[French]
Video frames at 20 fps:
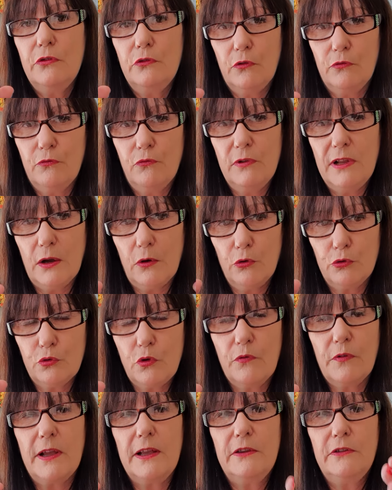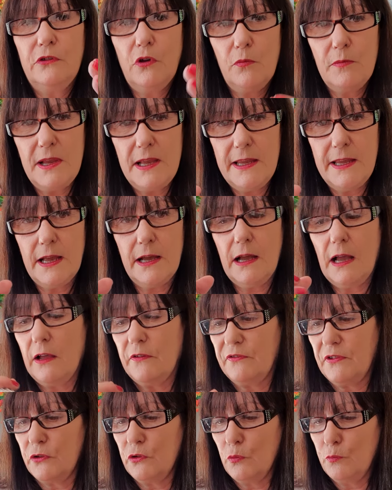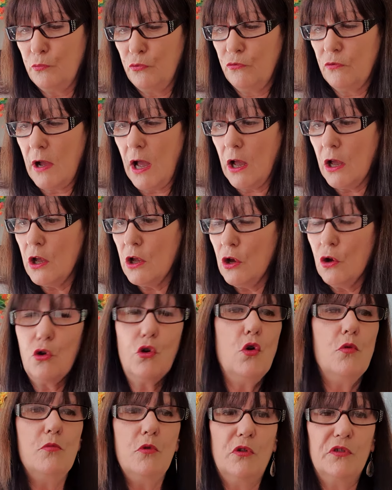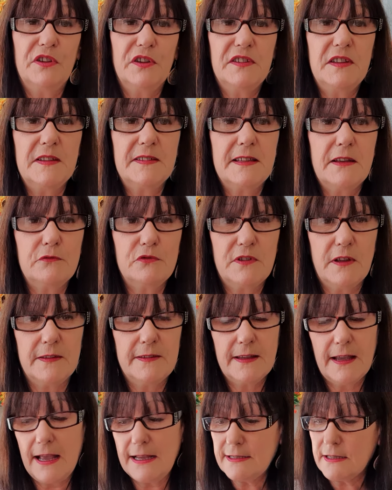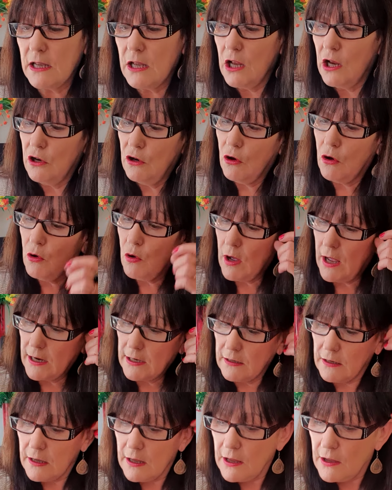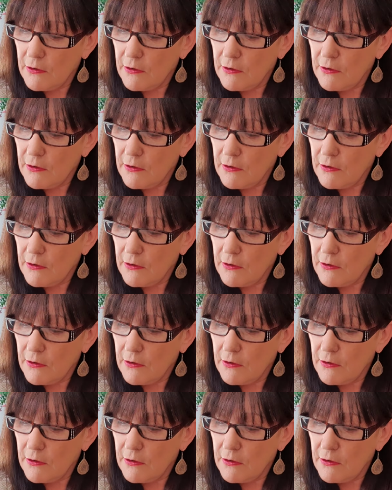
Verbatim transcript: Donc vous les retrouverez dans mes liens afin de pouvoir commander, si ça vous intéresse, leur oracle.